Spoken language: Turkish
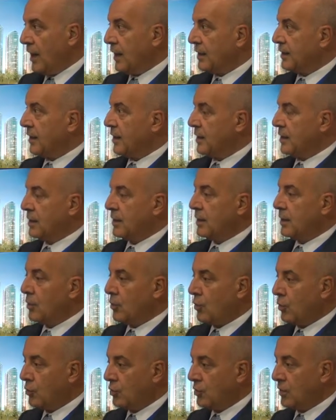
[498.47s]
Erteledikleri
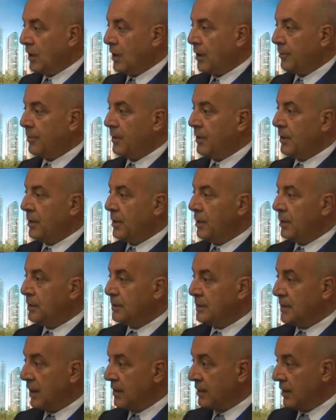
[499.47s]
konut talepleri
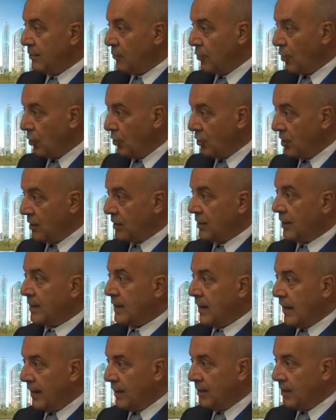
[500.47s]
zaten bu 10 yılda
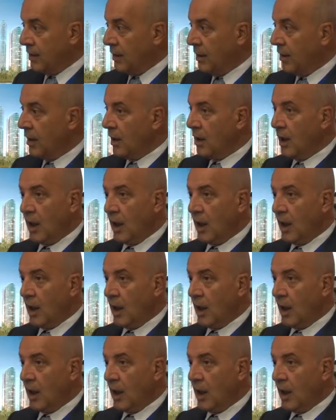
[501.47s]
geldi.